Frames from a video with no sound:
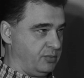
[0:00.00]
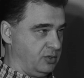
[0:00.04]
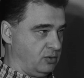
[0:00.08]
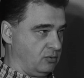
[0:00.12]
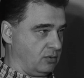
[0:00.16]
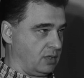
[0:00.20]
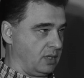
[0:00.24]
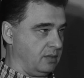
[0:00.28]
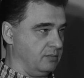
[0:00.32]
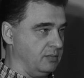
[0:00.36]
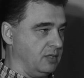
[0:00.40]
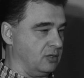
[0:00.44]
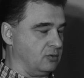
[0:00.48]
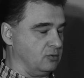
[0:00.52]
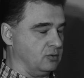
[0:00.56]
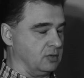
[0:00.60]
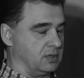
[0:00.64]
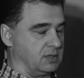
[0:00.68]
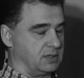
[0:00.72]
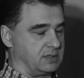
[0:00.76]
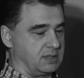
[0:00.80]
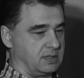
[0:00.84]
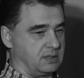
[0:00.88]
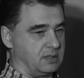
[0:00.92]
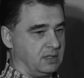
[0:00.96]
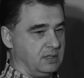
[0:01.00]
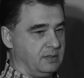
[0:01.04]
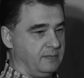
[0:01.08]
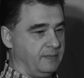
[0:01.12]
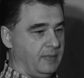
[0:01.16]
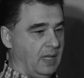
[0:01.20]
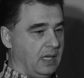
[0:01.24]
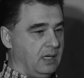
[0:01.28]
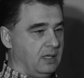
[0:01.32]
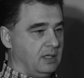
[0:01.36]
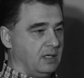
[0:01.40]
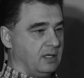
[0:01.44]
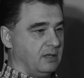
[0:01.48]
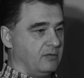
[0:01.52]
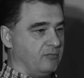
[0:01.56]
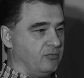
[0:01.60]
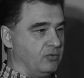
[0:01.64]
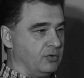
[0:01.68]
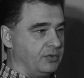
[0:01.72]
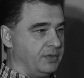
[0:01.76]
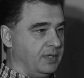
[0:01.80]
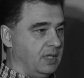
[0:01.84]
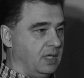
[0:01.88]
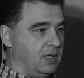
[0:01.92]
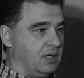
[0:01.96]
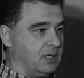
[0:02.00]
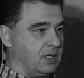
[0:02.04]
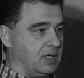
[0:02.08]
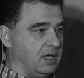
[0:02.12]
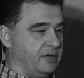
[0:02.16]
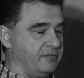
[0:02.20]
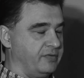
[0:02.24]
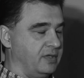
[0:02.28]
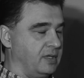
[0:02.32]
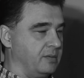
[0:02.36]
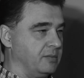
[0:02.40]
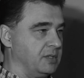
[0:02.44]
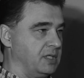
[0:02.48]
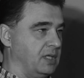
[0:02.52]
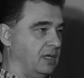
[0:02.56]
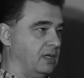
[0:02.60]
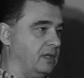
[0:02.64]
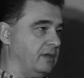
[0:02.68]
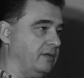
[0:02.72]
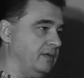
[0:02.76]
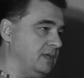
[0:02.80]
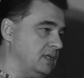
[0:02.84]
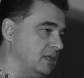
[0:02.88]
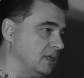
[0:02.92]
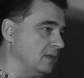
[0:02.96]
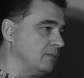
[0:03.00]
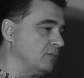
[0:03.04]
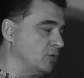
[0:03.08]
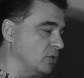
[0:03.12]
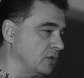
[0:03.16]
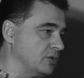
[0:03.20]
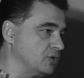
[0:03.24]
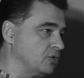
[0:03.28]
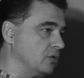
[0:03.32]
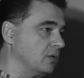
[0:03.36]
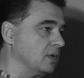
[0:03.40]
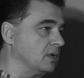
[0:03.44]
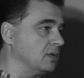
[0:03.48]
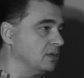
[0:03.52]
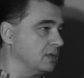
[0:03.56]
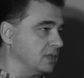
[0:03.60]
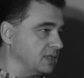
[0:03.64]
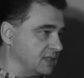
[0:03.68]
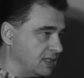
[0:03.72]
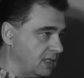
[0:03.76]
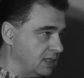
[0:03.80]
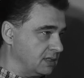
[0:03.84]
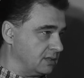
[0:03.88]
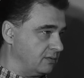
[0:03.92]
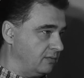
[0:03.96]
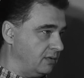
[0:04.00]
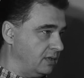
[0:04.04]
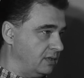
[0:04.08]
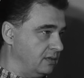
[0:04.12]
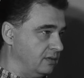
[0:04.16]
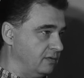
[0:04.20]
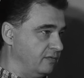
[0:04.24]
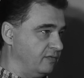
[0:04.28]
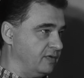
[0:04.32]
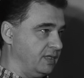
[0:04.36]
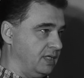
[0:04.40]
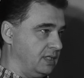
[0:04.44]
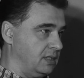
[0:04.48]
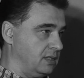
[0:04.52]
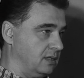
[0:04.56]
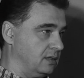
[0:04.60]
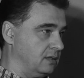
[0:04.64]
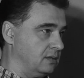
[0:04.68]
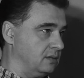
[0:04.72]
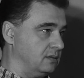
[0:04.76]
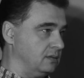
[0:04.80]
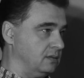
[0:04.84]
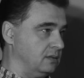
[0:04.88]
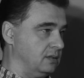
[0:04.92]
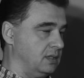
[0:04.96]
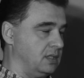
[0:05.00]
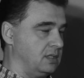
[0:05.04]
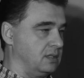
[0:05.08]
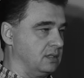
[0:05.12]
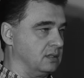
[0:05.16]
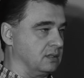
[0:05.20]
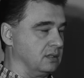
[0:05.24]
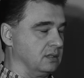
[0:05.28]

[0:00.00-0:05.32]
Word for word: пятерка обнаружится. Да? Вот на кафедре материаловедения много чего рассказывали в НЭТе, ныне